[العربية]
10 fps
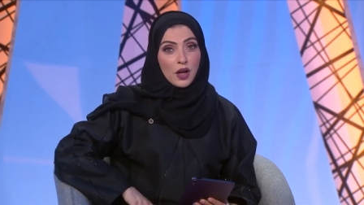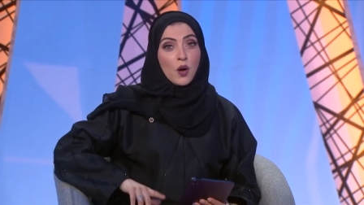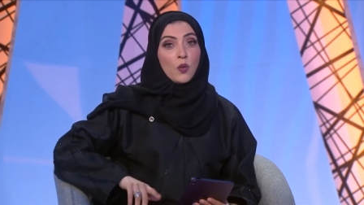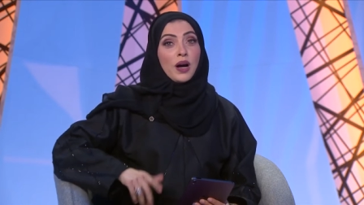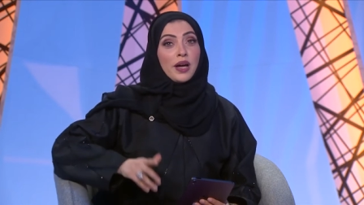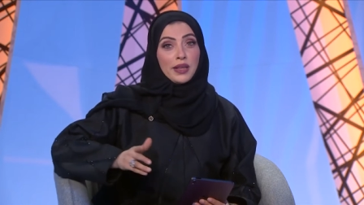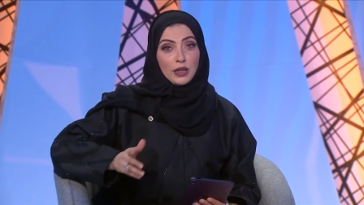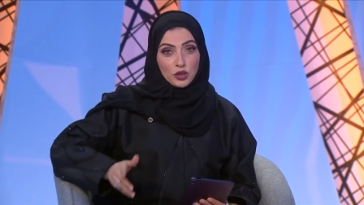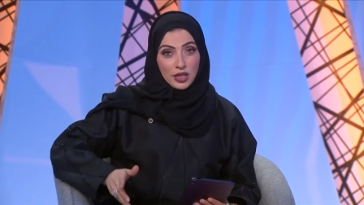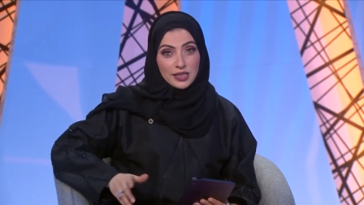وهذه
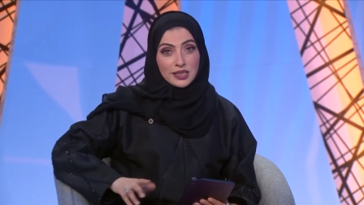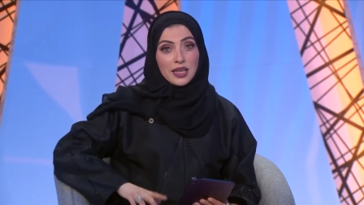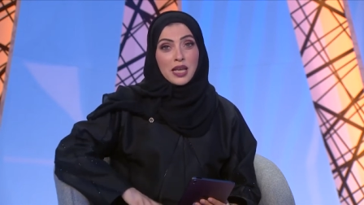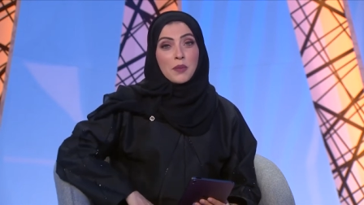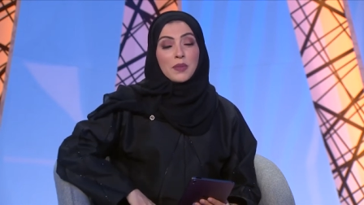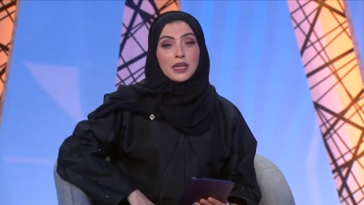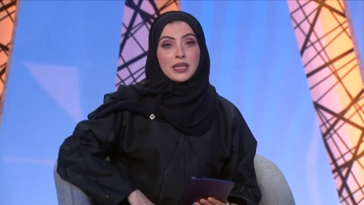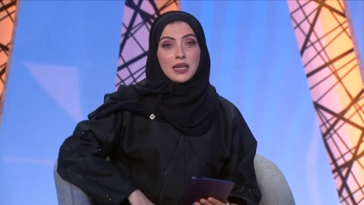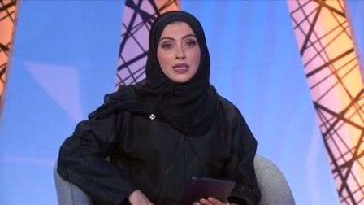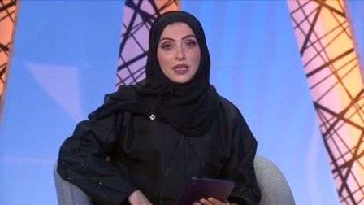الجائزة من
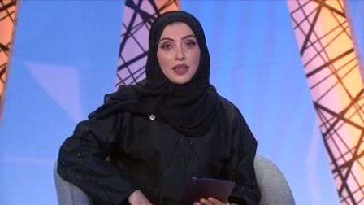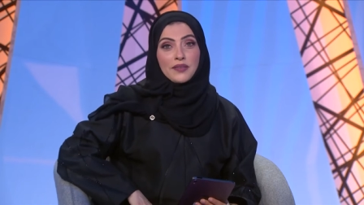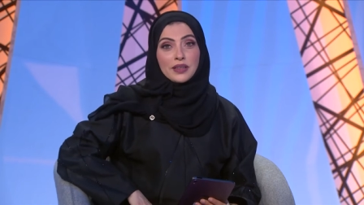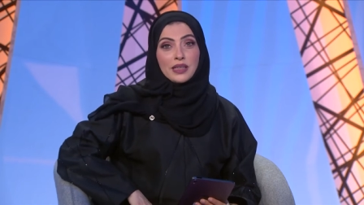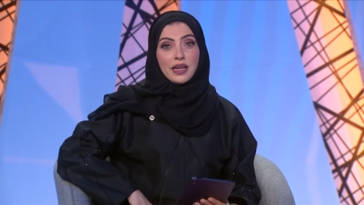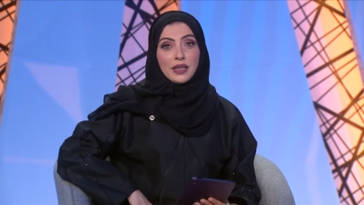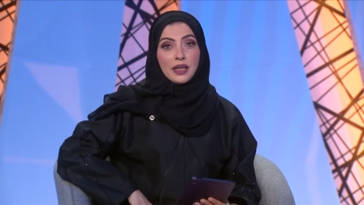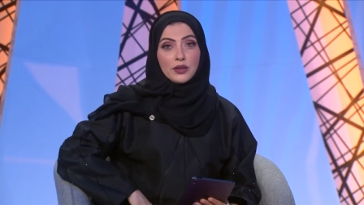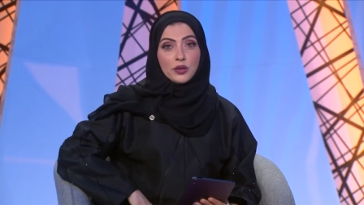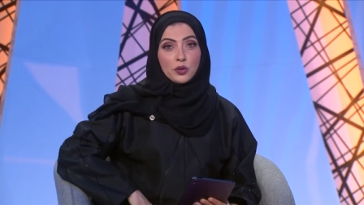خلال استضافتنا
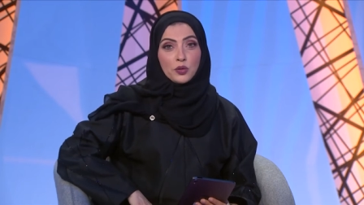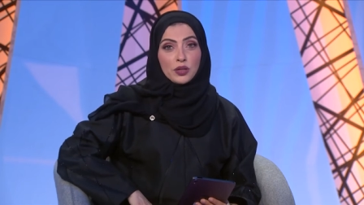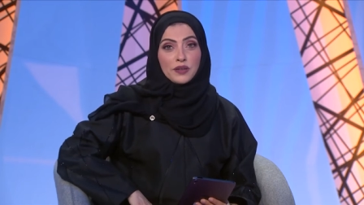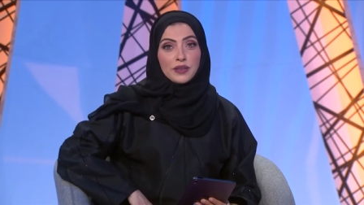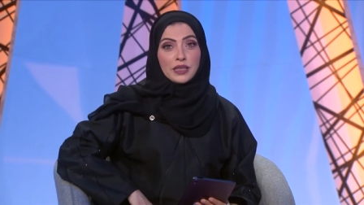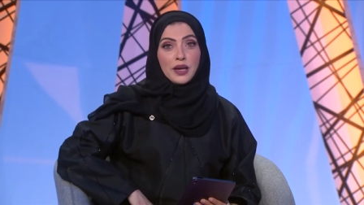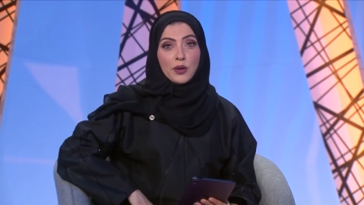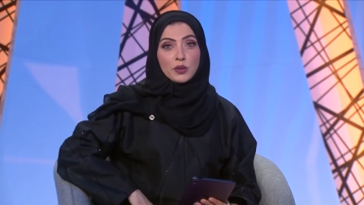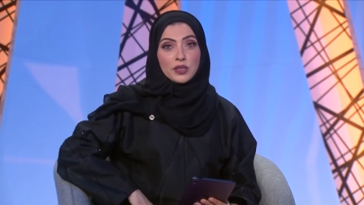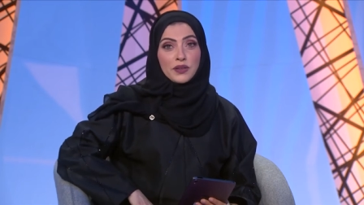للدكتورة فداء
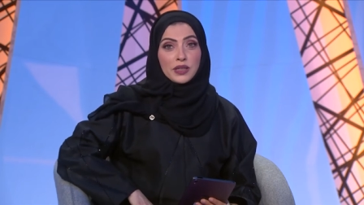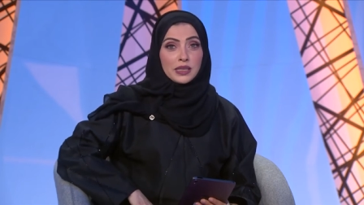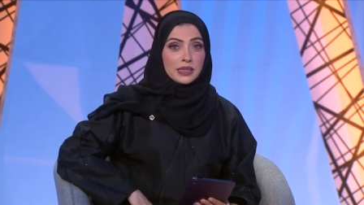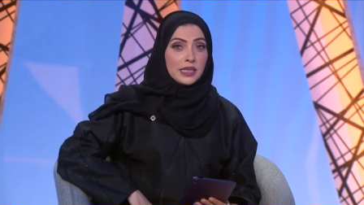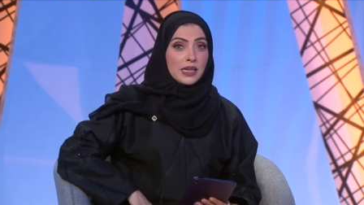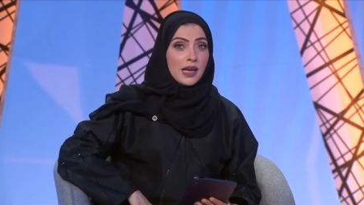يوسف الكندي